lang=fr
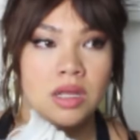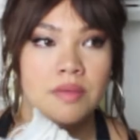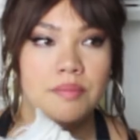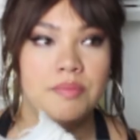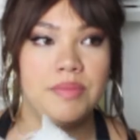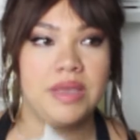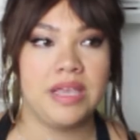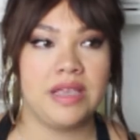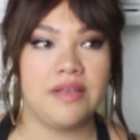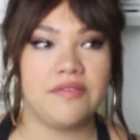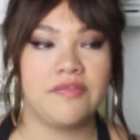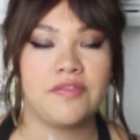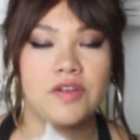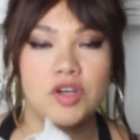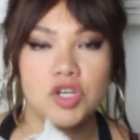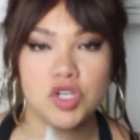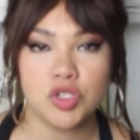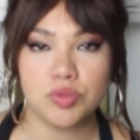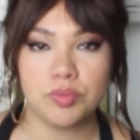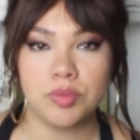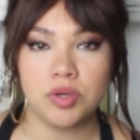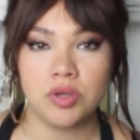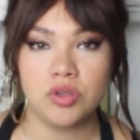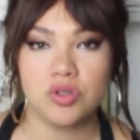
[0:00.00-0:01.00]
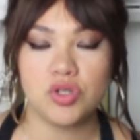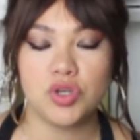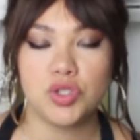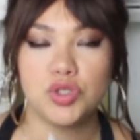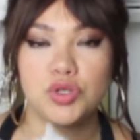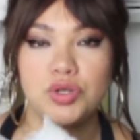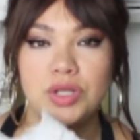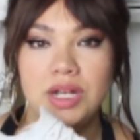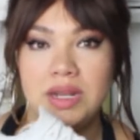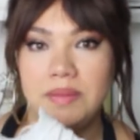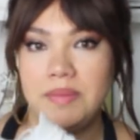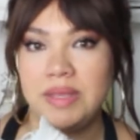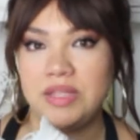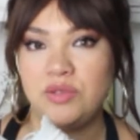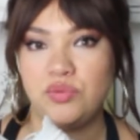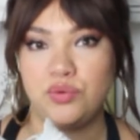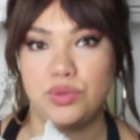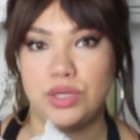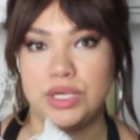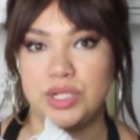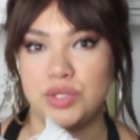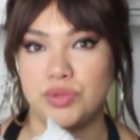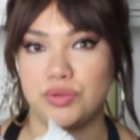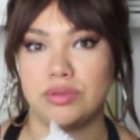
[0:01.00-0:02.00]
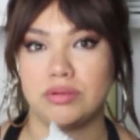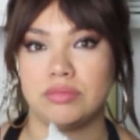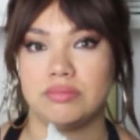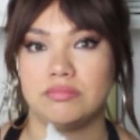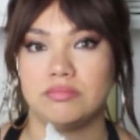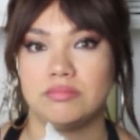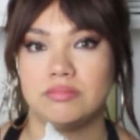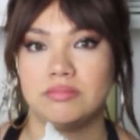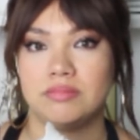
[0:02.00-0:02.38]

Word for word: Mais franchement, je les mets tous les jours.